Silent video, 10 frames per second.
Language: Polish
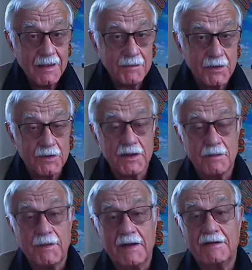
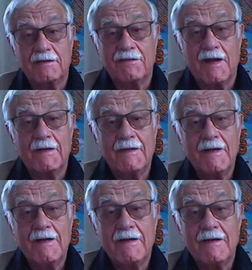Proszę Państwa,
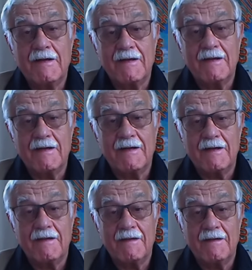yy,
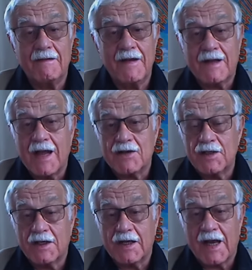i
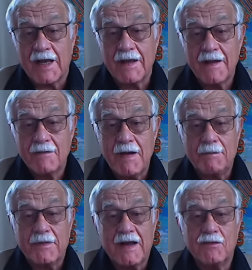każdy kraj ma
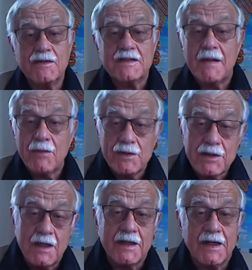prawo
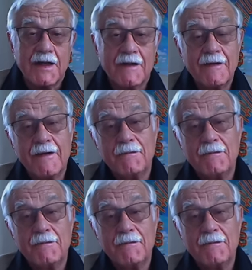samodzielnie